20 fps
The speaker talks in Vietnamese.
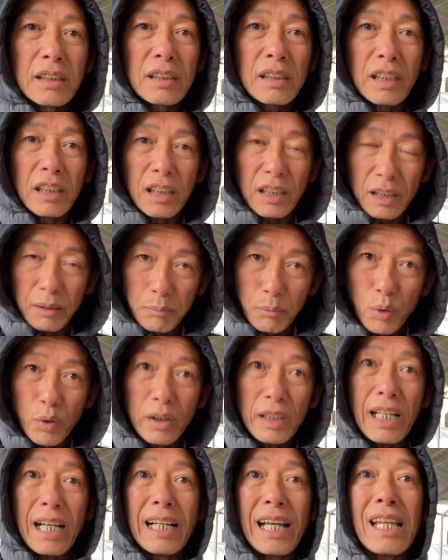thì
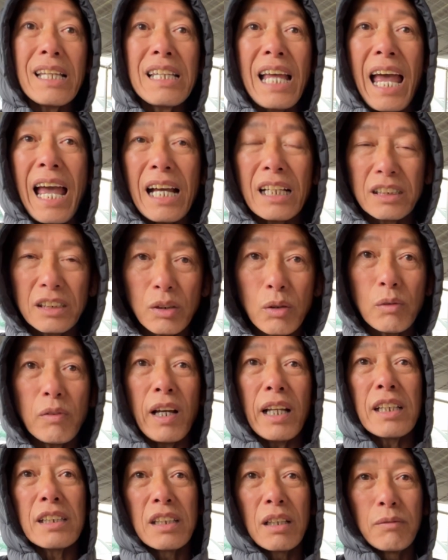muốn là khách hàng chứ không
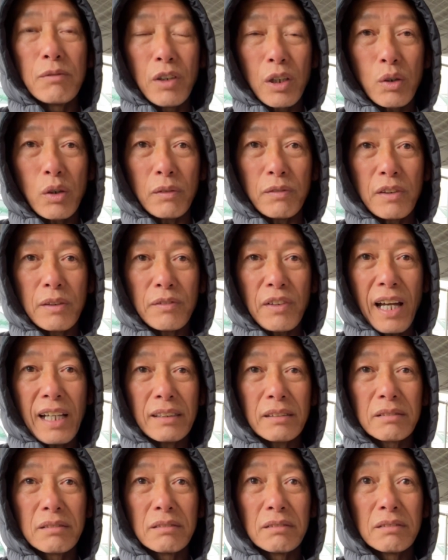phải là nhân viên của VinFast
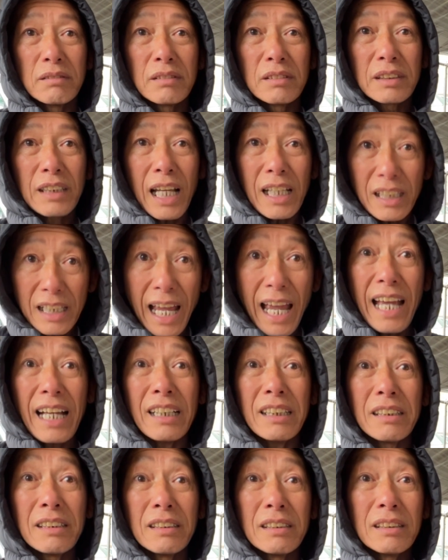khách hàng
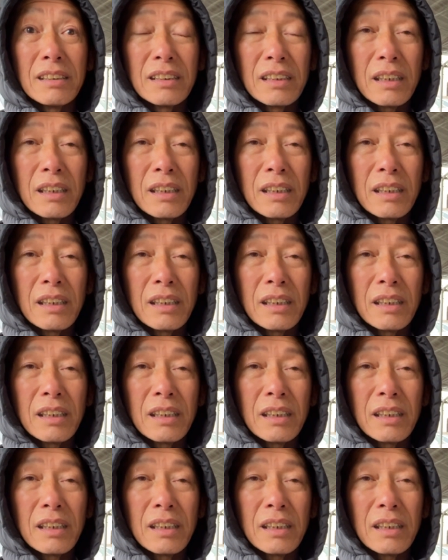ừ.